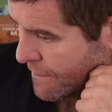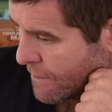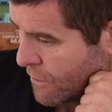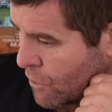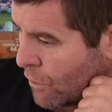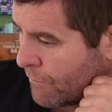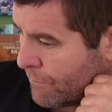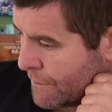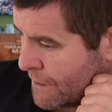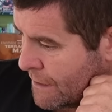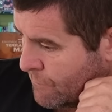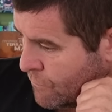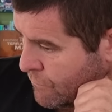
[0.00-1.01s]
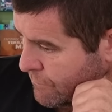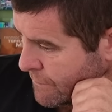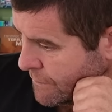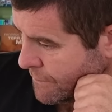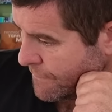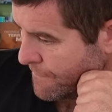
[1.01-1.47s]
non
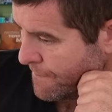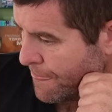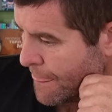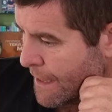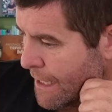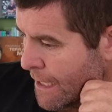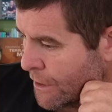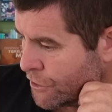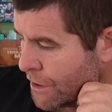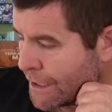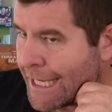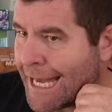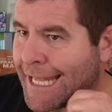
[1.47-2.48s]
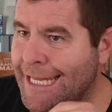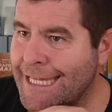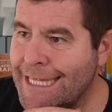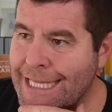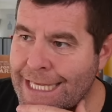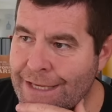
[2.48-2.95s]
premium, e
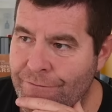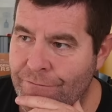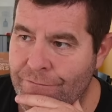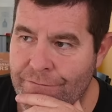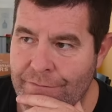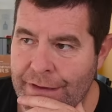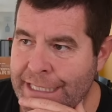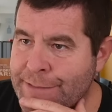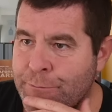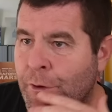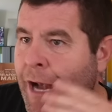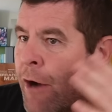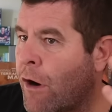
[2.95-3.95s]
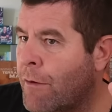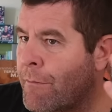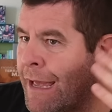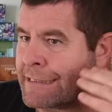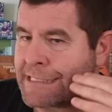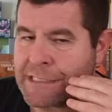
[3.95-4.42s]
cercare di esplorarlo al
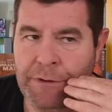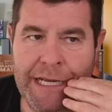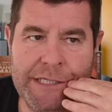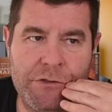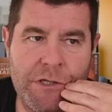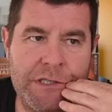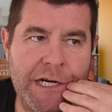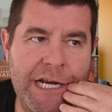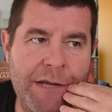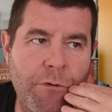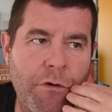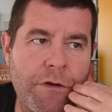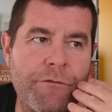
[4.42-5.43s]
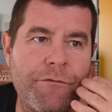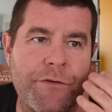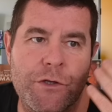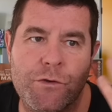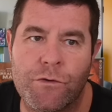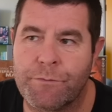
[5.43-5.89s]
massimo. Adesso entreremo in
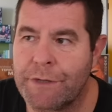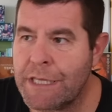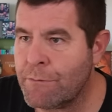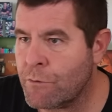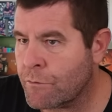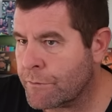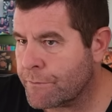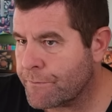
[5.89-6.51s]
feature premium